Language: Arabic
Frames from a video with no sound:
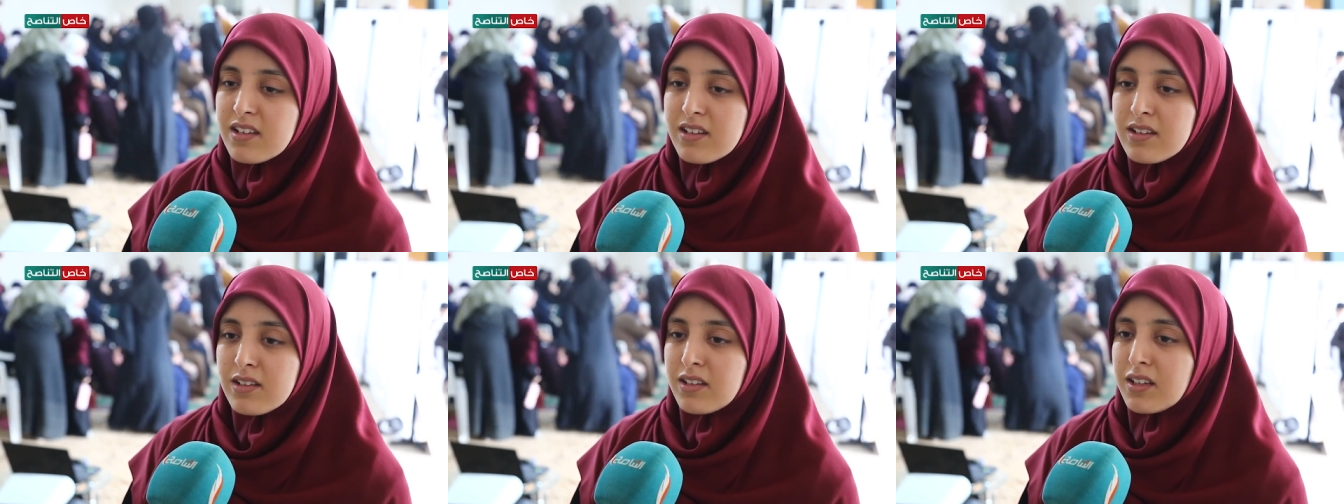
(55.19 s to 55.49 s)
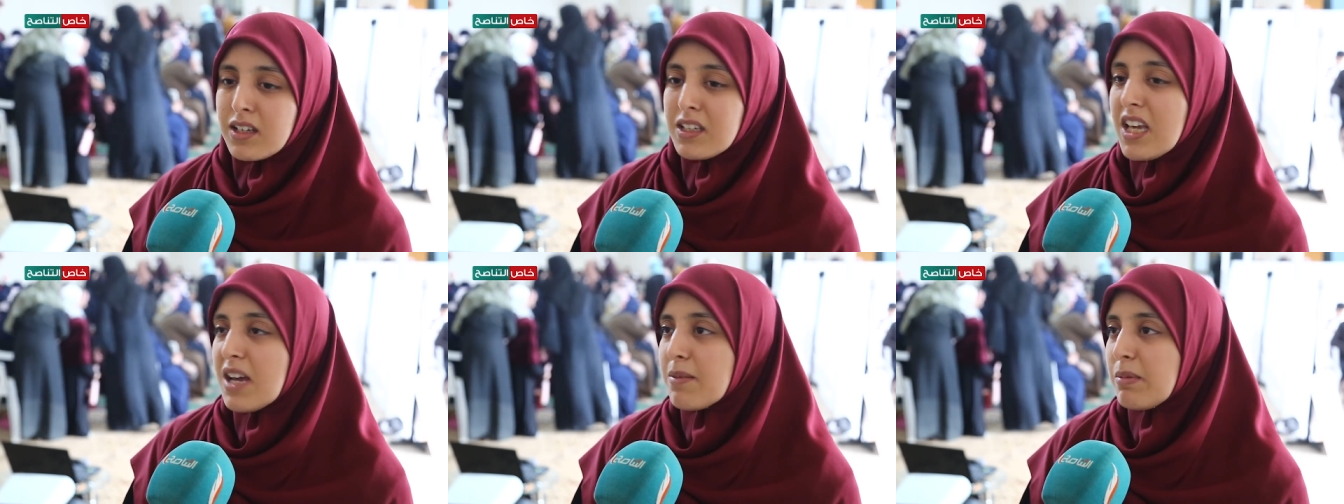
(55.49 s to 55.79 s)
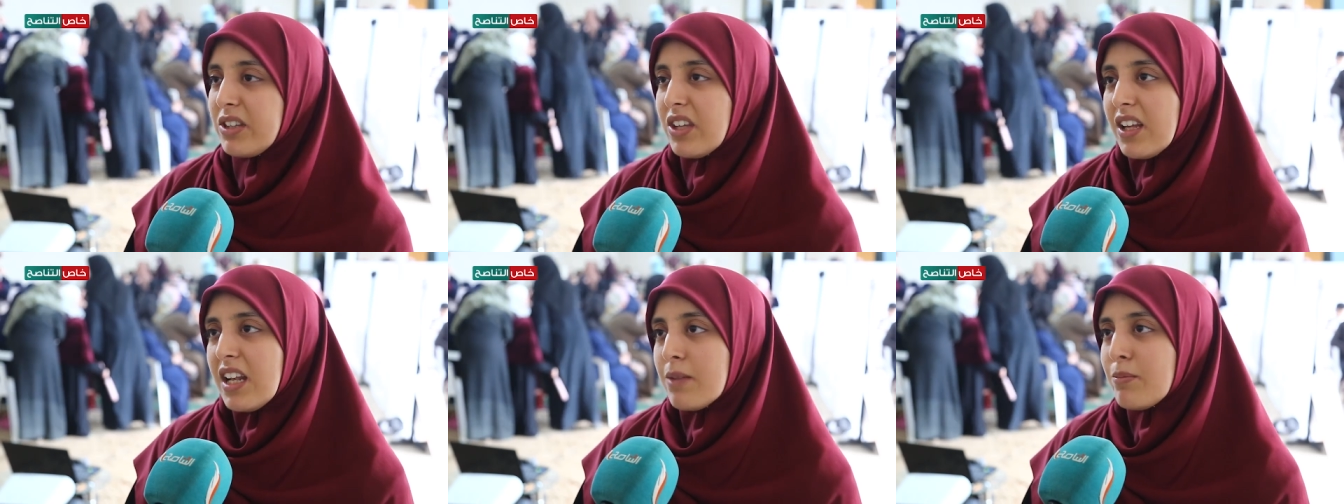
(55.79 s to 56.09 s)
آه، غياب
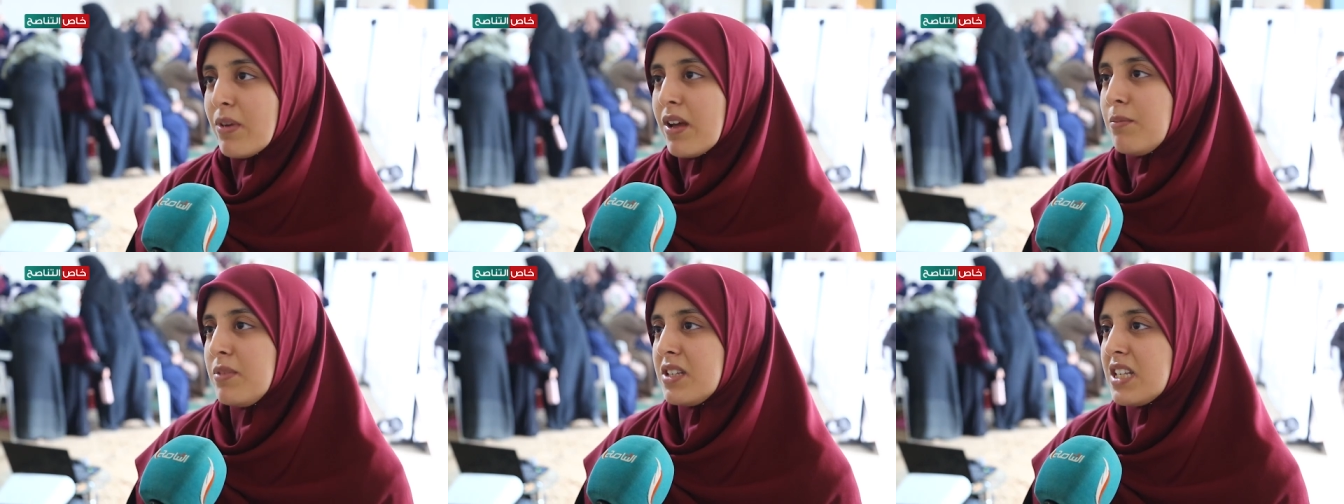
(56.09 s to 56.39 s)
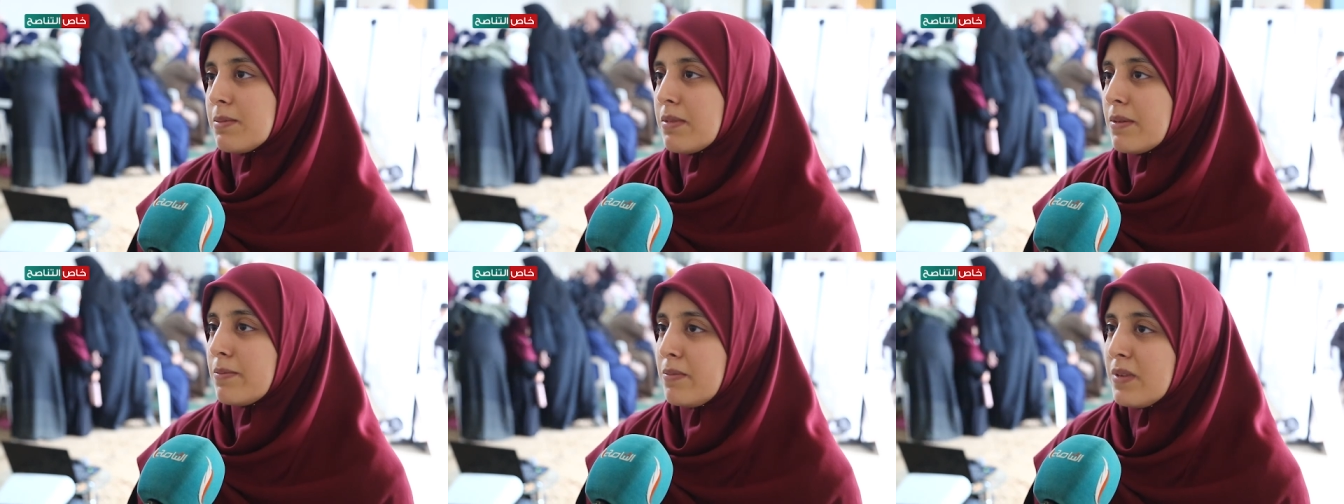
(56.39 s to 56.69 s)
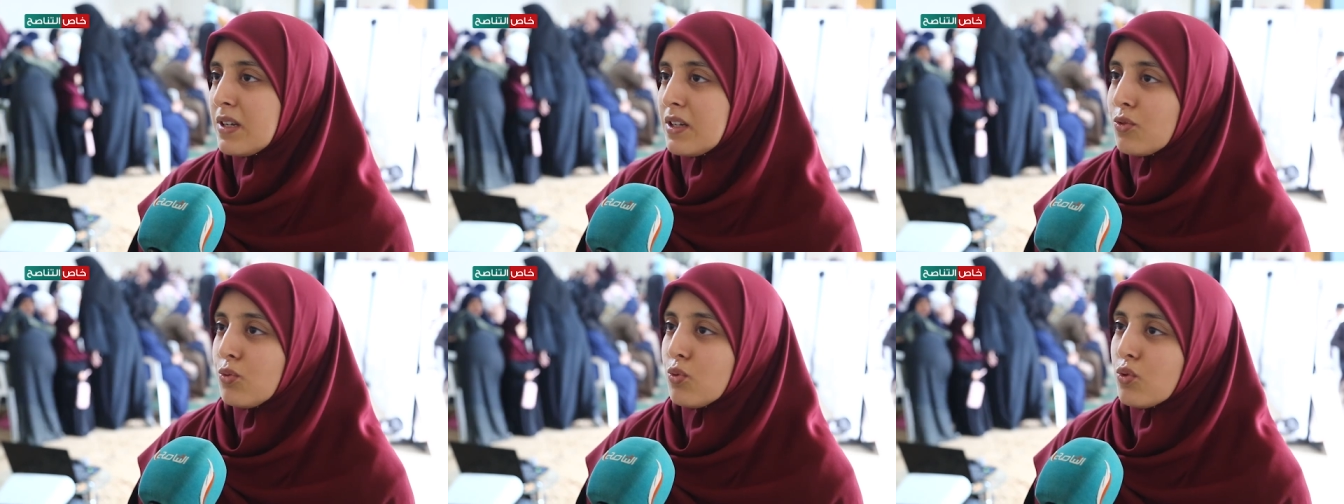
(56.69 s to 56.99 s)
الطلبة
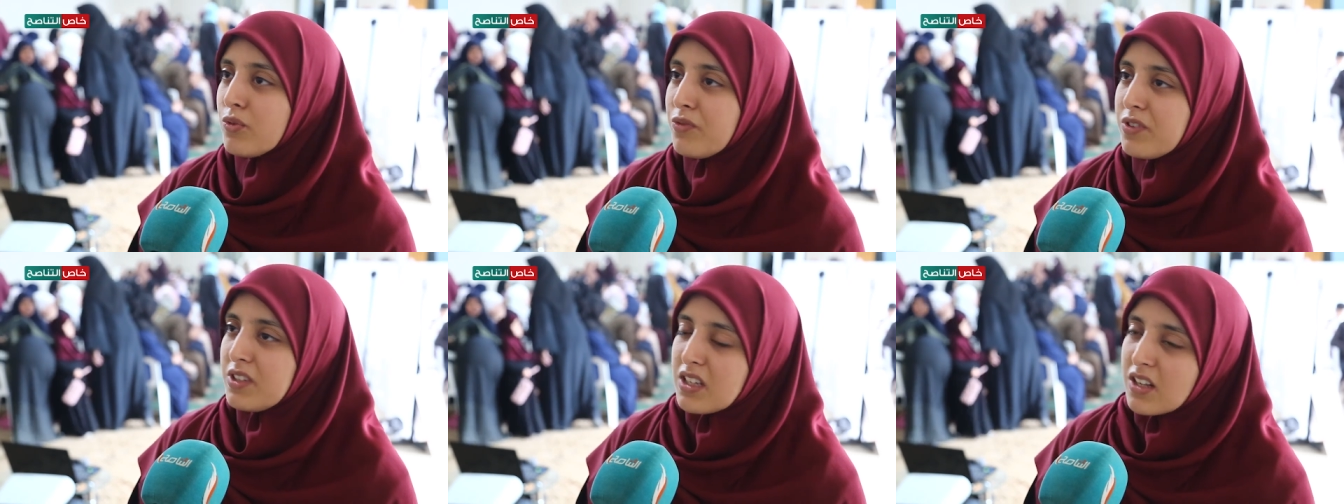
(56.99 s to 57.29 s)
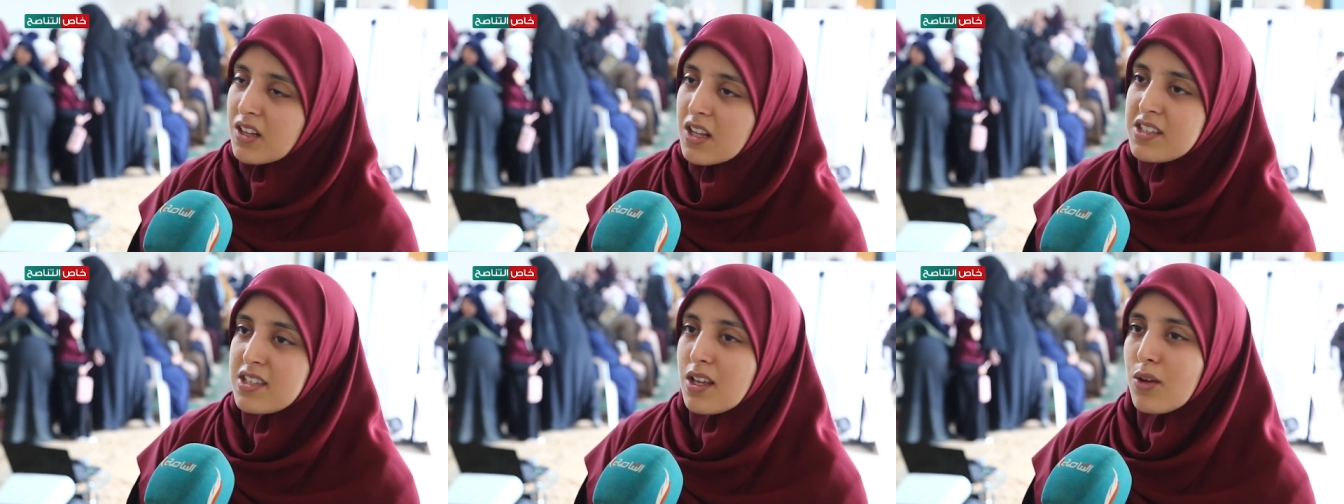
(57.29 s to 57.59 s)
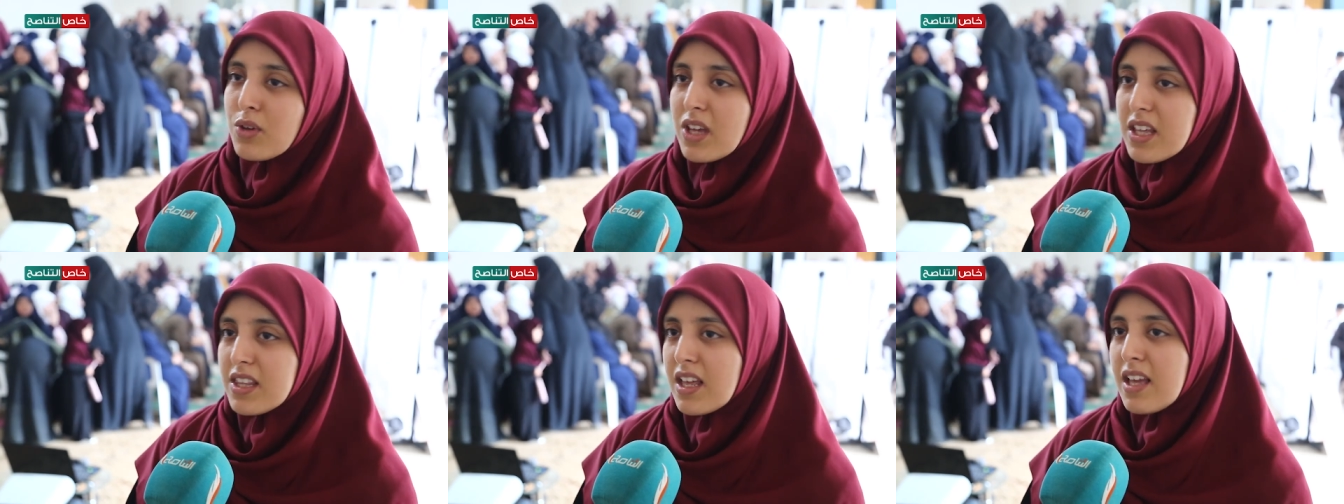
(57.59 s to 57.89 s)
بسبب ظروف
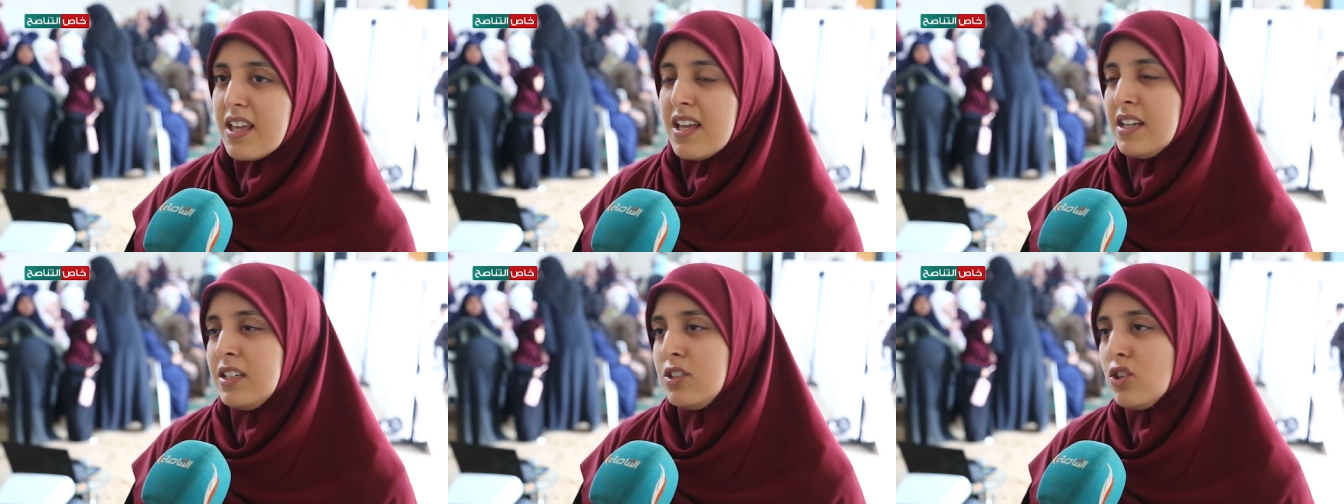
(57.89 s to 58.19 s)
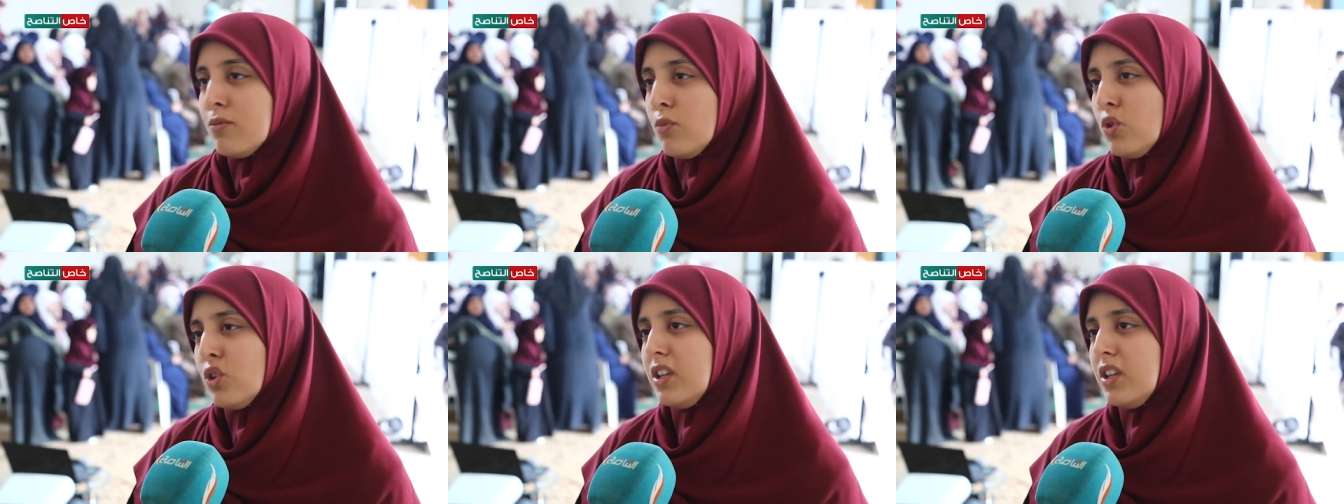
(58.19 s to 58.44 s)
الدراسة وكذا يعني يوم